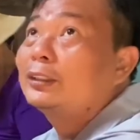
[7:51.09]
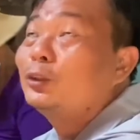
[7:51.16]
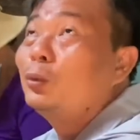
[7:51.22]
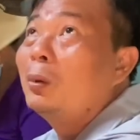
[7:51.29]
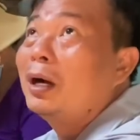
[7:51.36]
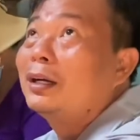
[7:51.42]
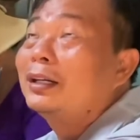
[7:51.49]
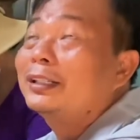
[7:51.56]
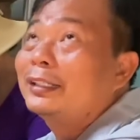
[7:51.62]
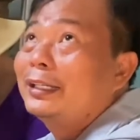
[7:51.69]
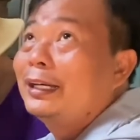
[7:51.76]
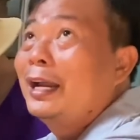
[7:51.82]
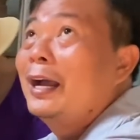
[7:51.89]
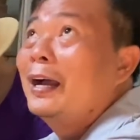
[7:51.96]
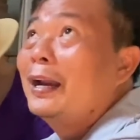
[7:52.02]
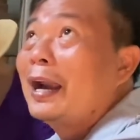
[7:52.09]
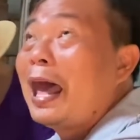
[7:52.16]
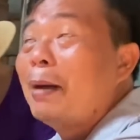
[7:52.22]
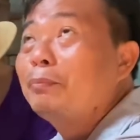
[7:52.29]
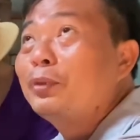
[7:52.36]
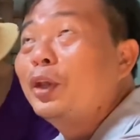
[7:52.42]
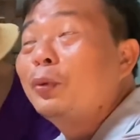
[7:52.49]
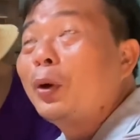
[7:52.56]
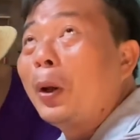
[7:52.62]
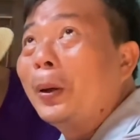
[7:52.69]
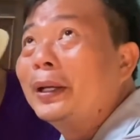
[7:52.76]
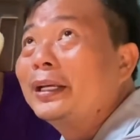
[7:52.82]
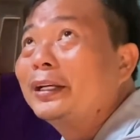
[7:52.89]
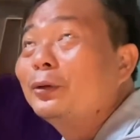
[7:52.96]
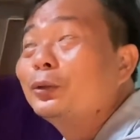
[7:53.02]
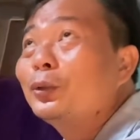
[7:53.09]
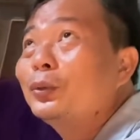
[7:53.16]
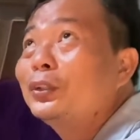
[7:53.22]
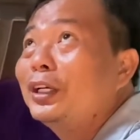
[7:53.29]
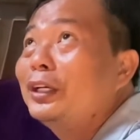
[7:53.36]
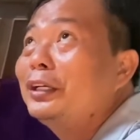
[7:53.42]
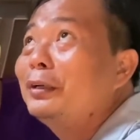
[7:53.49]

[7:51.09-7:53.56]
chú Mừng thì làm nhiều loại nghe cô chú anh chị,